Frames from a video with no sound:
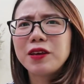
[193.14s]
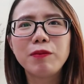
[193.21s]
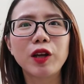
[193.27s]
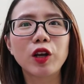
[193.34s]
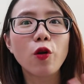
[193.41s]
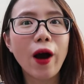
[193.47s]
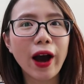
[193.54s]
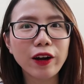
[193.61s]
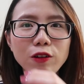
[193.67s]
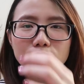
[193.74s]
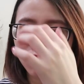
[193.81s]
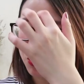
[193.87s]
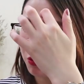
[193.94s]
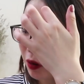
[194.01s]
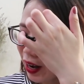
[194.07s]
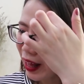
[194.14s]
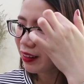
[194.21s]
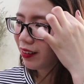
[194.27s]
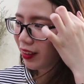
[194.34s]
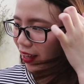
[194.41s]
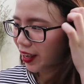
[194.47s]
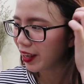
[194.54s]
thì mình đoán nội dung nó là
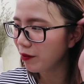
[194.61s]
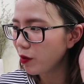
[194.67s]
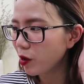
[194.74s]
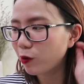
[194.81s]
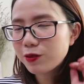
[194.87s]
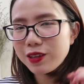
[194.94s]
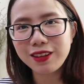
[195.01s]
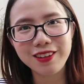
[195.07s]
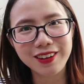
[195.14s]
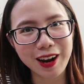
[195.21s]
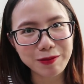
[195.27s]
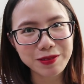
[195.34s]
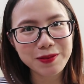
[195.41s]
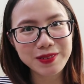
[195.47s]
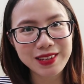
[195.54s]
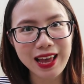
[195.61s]
như thế, mình cũng sẽ thử đọc xem